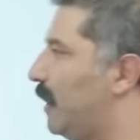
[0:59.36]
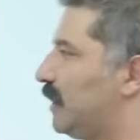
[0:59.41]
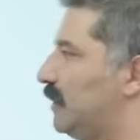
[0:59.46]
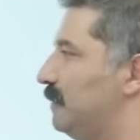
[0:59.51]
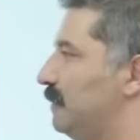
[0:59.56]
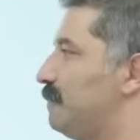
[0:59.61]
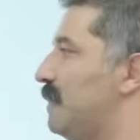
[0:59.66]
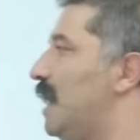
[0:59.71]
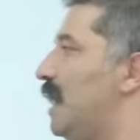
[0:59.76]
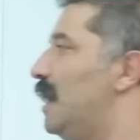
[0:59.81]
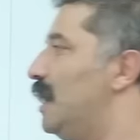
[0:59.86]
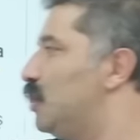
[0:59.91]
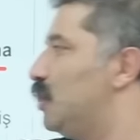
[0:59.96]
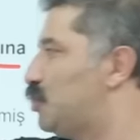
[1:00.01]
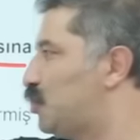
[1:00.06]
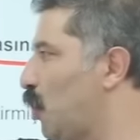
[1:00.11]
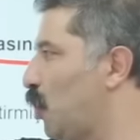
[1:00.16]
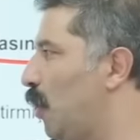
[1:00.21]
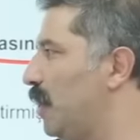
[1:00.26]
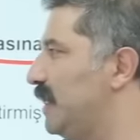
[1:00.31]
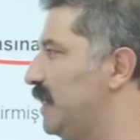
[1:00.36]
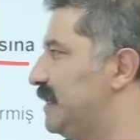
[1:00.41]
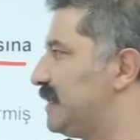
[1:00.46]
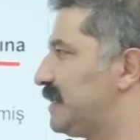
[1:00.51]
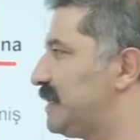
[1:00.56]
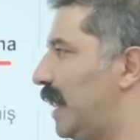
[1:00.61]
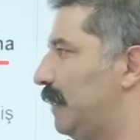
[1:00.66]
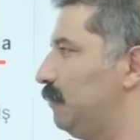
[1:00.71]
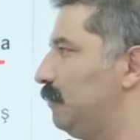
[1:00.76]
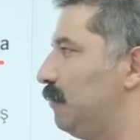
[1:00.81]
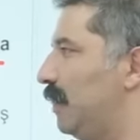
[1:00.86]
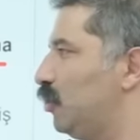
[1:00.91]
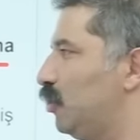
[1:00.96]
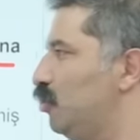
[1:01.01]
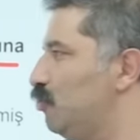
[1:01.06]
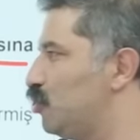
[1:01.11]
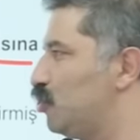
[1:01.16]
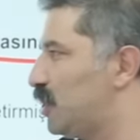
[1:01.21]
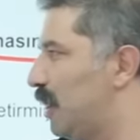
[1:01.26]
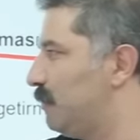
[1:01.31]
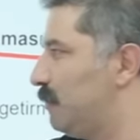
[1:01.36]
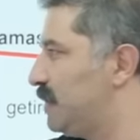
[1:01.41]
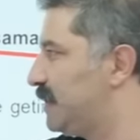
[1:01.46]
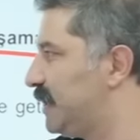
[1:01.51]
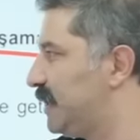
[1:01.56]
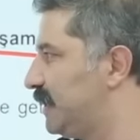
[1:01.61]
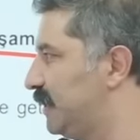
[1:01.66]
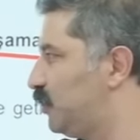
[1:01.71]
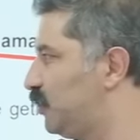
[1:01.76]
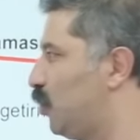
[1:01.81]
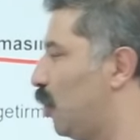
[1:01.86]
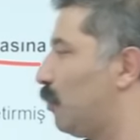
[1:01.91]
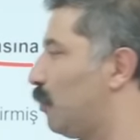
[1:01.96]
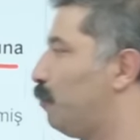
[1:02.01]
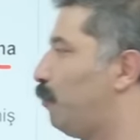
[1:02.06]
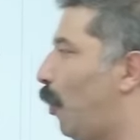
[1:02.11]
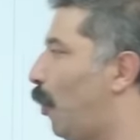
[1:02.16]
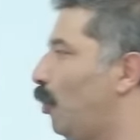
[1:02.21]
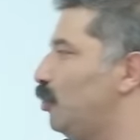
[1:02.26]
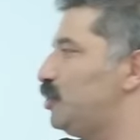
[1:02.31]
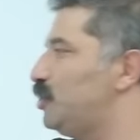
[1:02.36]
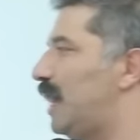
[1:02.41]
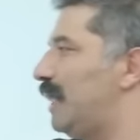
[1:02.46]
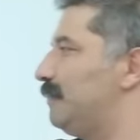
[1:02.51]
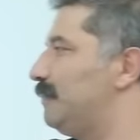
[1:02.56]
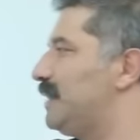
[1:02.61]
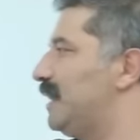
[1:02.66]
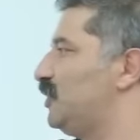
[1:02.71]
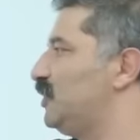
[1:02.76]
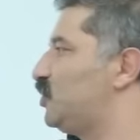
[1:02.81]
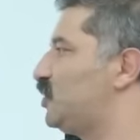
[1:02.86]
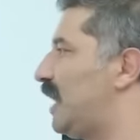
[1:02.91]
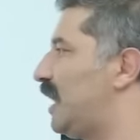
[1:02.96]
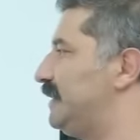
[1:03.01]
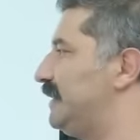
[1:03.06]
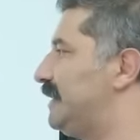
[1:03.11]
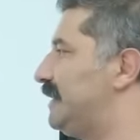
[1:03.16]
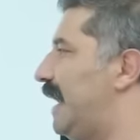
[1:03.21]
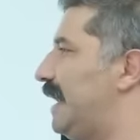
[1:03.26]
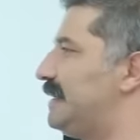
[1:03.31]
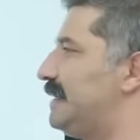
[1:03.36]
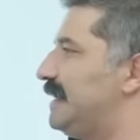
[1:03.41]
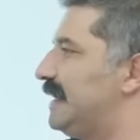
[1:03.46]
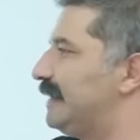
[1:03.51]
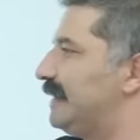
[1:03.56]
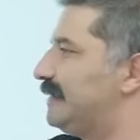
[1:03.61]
bakalım. Çoğu insan bak yumuşamış sıkıntı yok. Borç almayı alışkanlık haline